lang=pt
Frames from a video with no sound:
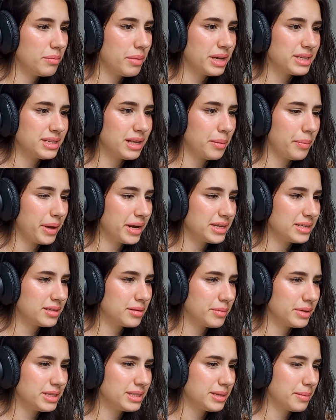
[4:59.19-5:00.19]
mas ela parece
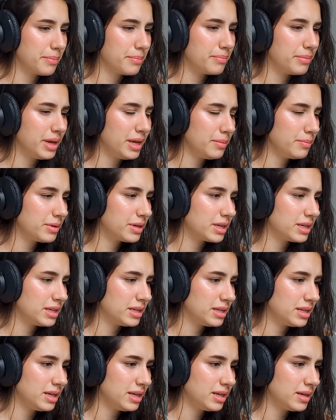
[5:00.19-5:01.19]
também ser bem
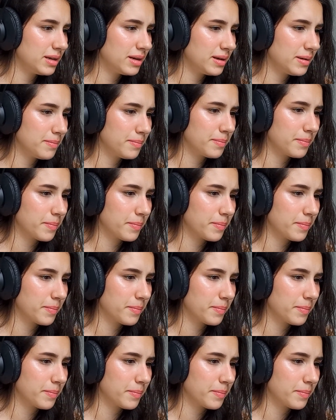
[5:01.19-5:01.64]
pequenininha, né?